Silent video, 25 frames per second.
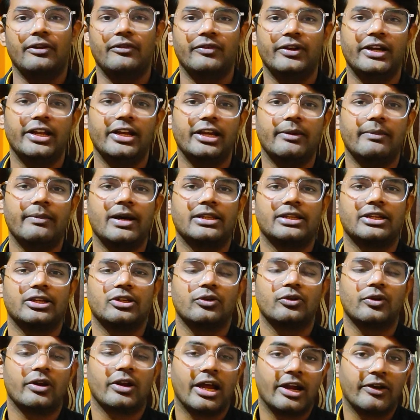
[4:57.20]
एनवीडिया की बात करें
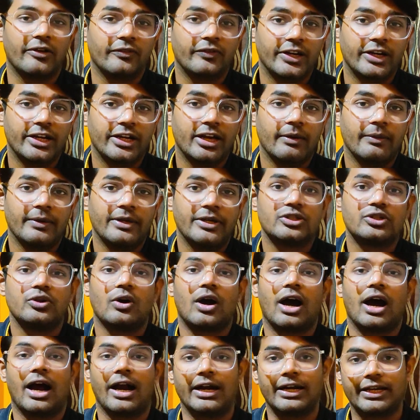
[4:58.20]
तो एनवीडिया में जो
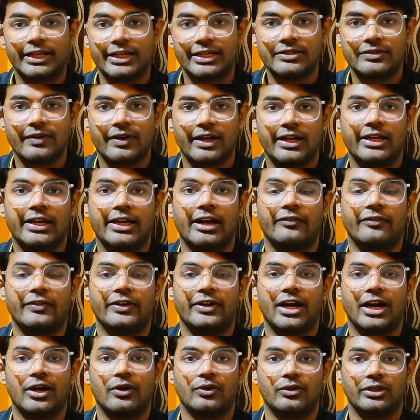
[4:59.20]
आर टी एक्स वाले ग्राफिक
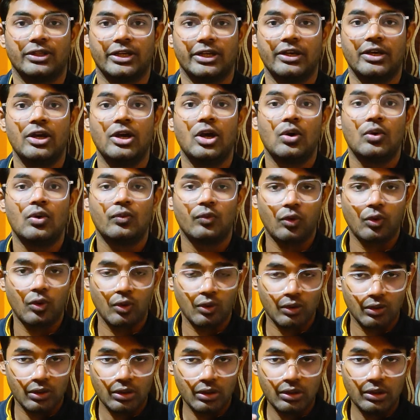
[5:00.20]
कार्ड होते हैं वो
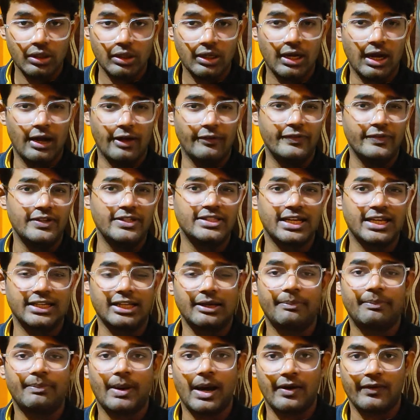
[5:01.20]
काफी ज्यादा
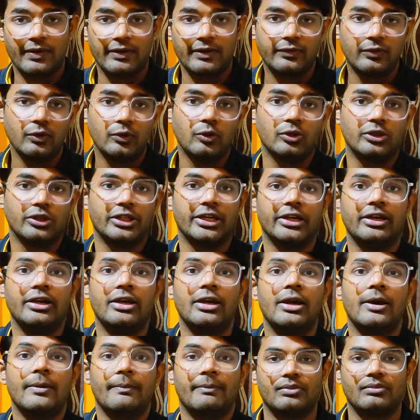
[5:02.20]
पावरफुल होते हैं
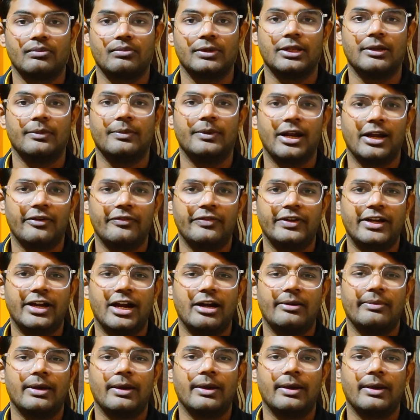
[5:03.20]
मतलब ग्राफिक कार्ड में